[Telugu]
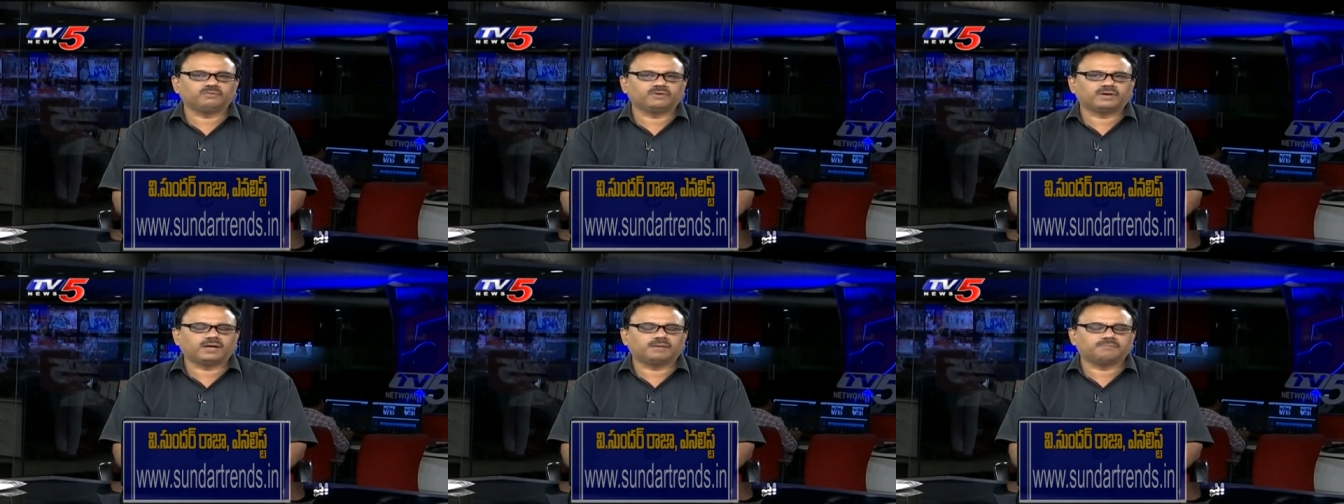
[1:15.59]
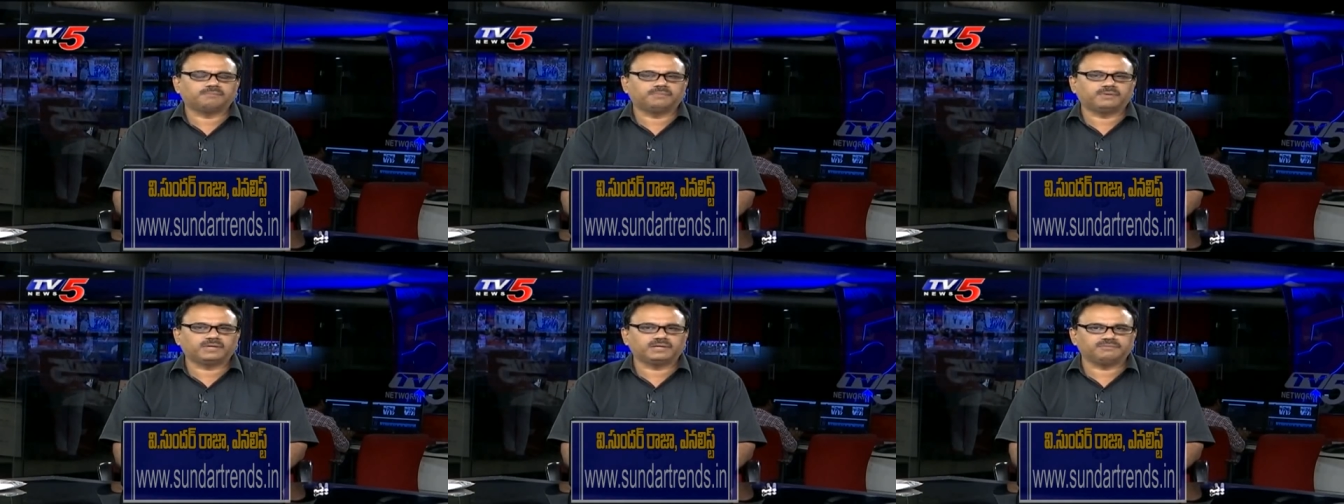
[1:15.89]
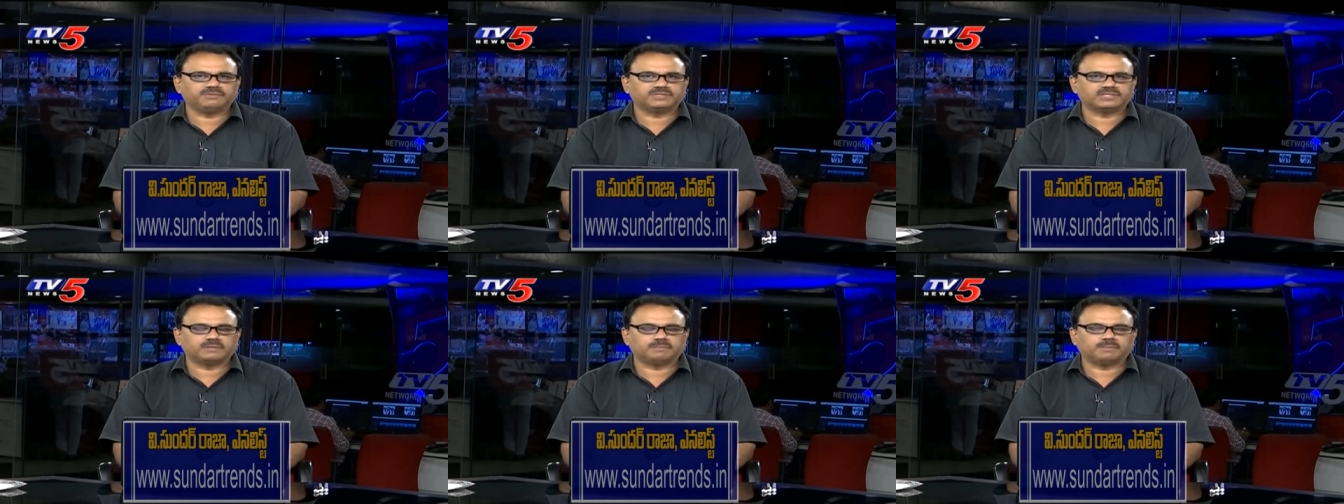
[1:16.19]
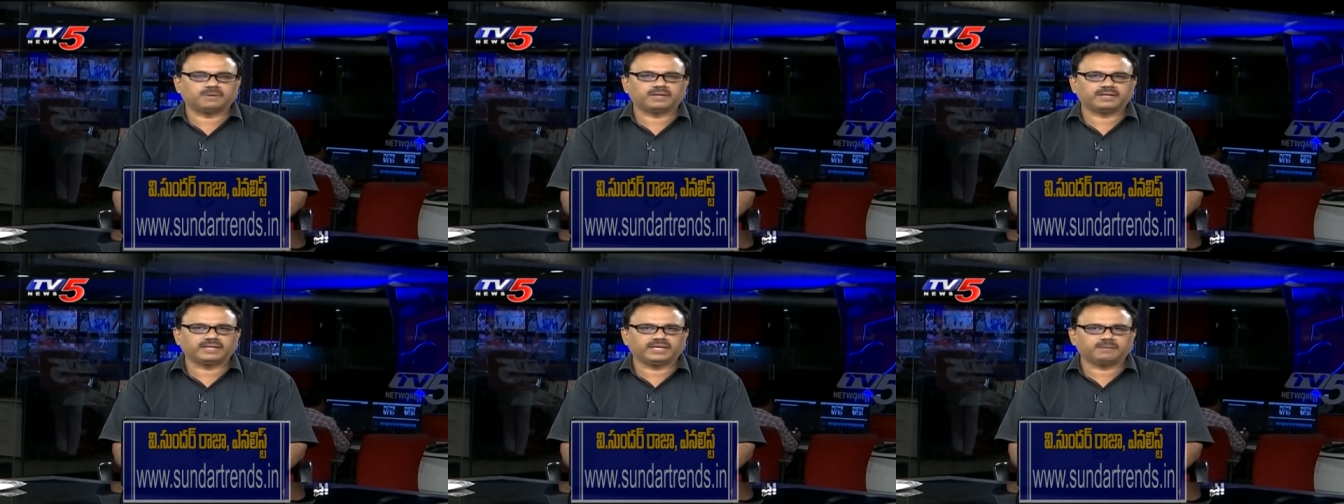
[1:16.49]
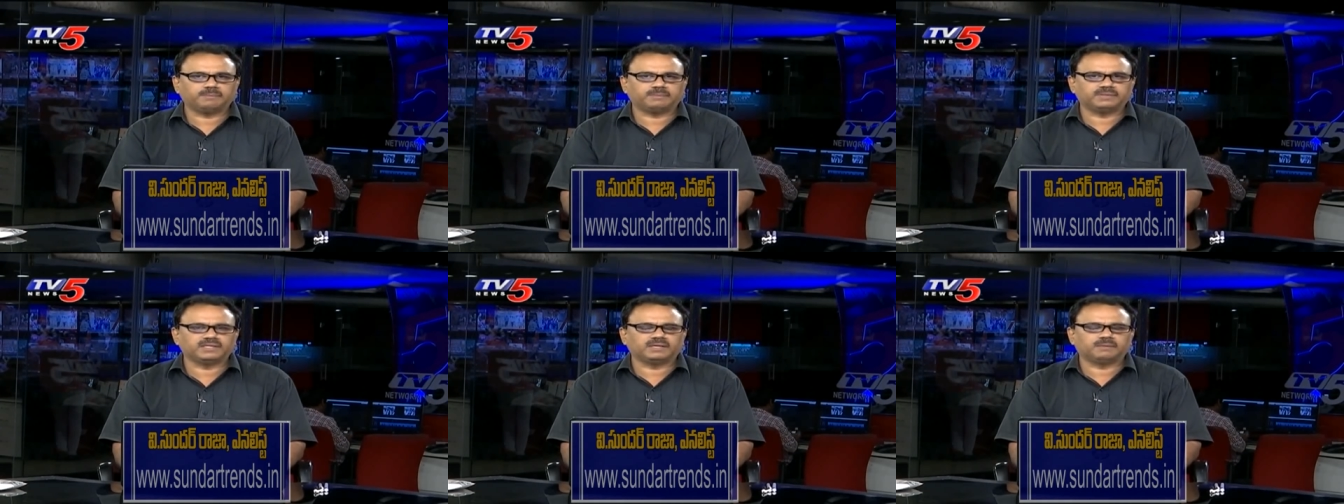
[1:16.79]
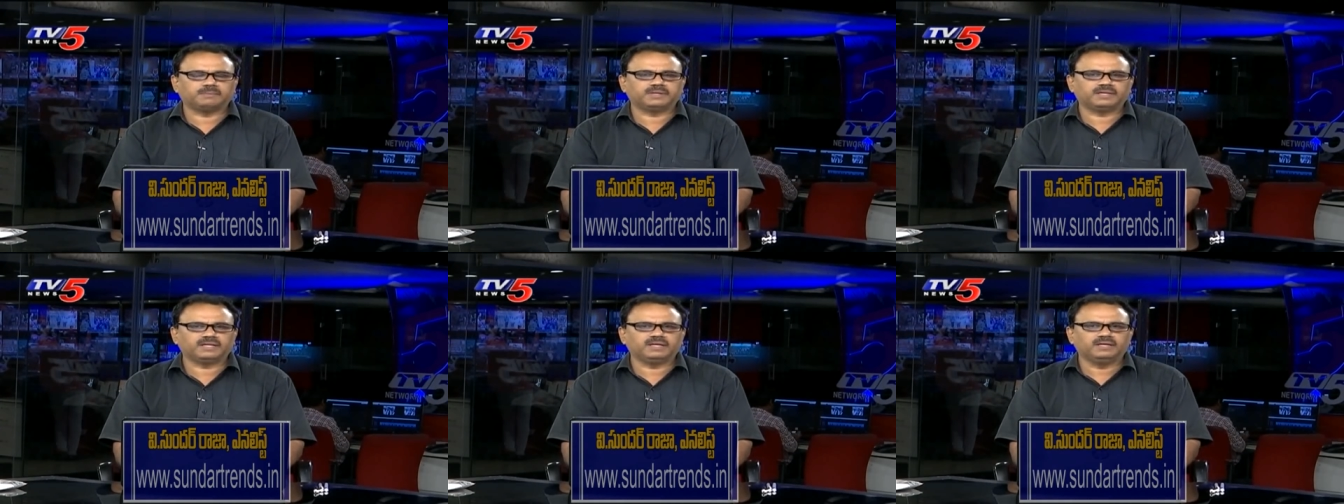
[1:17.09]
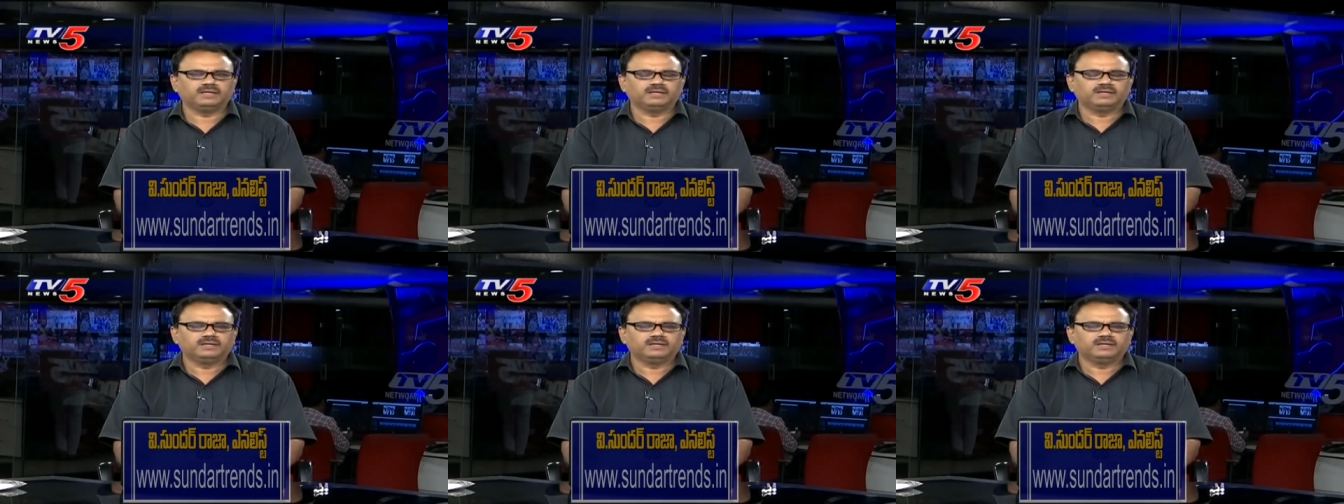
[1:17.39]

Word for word: ఒక అప్వర్డ్ రివర్సల్ బార్ ఏర్పడింది కాబట్టి